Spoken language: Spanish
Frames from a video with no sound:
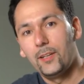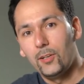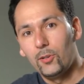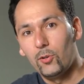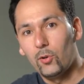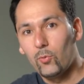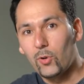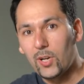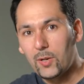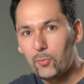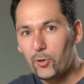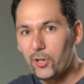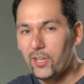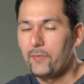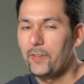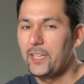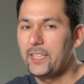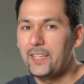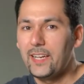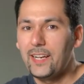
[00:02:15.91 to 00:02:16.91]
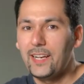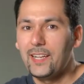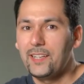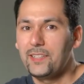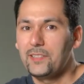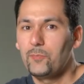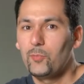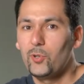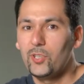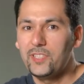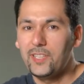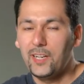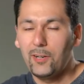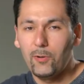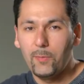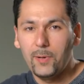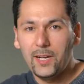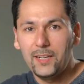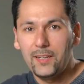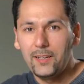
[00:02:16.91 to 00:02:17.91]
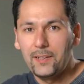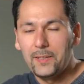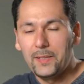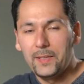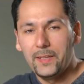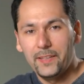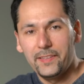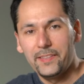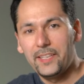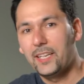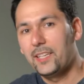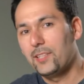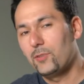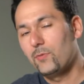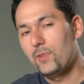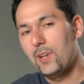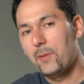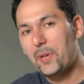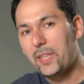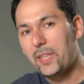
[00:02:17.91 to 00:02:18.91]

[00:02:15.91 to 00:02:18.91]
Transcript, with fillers: lo cual puede afectar a la respuesta global ya que es una